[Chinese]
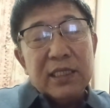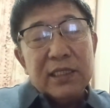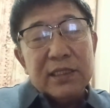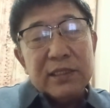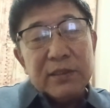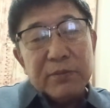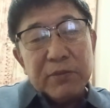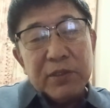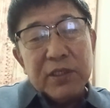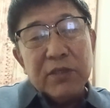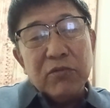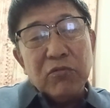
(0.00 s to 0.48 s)

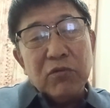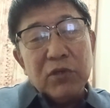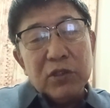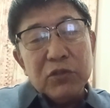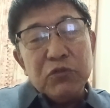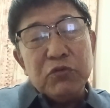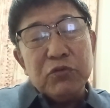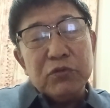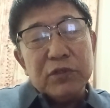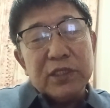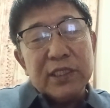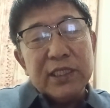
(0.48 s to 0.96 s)
那么我
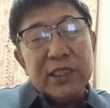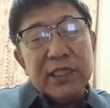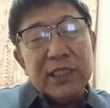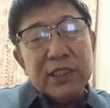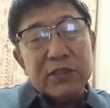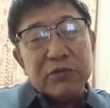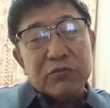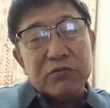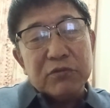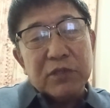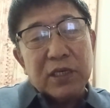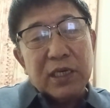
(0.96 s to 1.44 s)
举个例
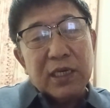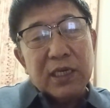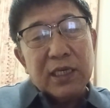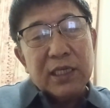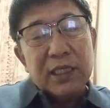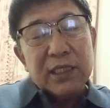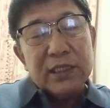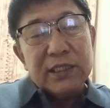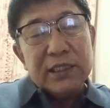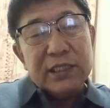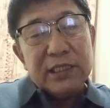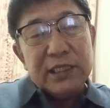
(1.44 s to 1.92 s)
子说，
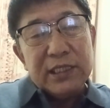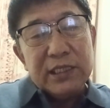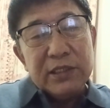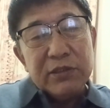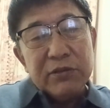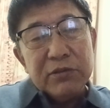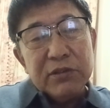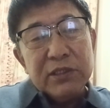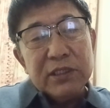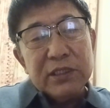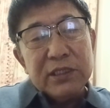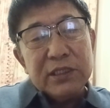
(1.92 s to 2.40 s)
你
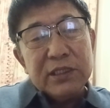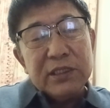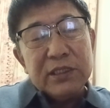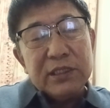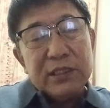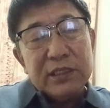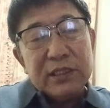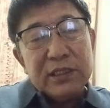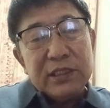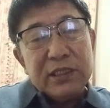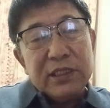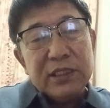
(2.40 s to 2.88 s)
有个
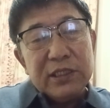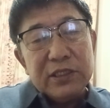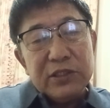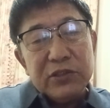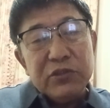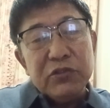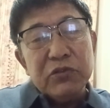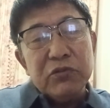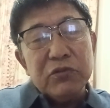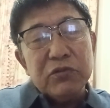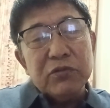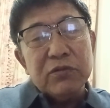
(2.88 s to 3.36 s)

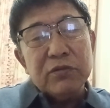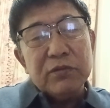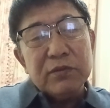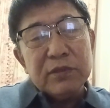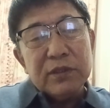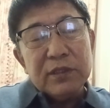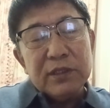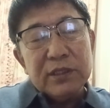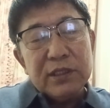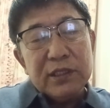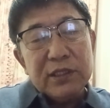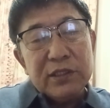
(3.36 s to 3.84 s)
亲舅，
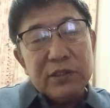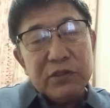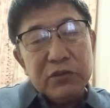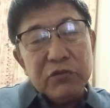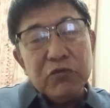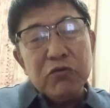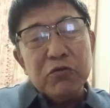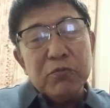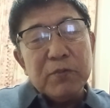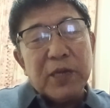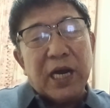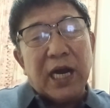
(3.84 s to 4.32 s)
你
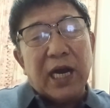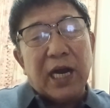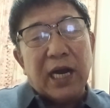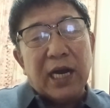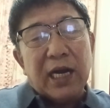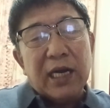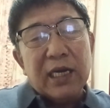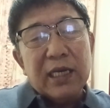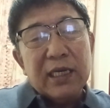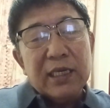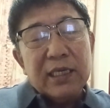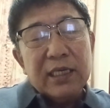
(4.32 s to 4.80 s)
舅
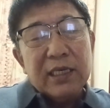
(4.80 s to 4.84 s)
妈